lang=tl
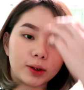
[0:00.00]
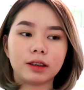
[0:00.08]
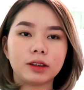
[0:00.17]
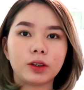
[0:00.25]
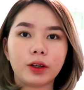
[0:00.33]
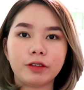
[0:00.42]

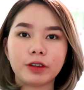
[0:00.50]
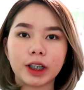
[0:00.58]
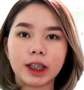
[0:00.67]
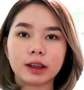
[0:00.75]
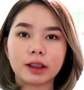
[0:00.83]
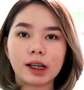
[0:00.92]
So, so if you're
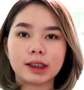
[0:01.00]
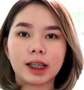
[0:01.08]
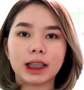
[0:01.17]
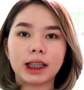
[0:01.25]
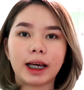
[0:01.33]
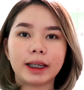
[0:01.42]

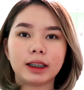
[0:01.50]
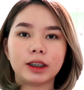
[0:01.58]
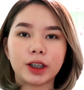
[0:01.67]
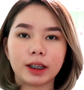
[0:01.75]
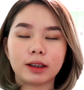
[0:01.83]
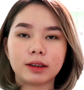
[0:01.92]
interested, kindly
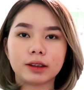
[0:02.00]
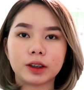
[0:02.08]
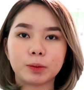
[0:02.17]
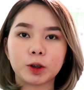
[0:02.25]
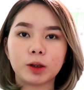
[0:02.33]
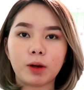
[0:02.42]
check the
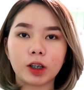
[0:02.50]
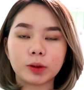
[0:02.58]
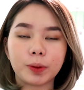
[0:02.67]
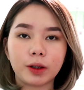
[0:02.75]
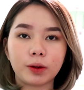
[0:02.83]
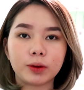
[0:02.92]
description box
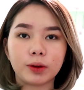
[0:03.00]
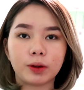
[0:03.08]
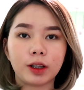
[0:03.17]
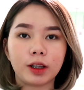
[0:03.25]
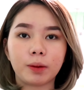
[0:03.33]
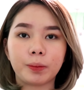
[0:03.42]
below. Doon
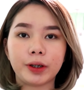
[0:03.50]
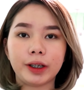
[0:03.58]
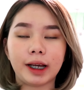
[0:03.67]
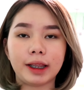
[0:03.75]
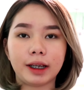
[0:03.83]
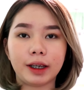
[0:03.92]
ko na lang po
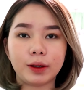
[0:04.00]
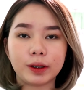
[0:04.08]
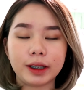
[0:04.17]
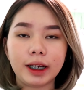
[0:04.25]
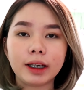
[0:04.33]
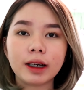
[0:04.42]
ilalagay
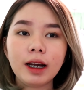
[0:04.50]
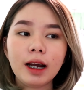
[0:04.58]
yung link.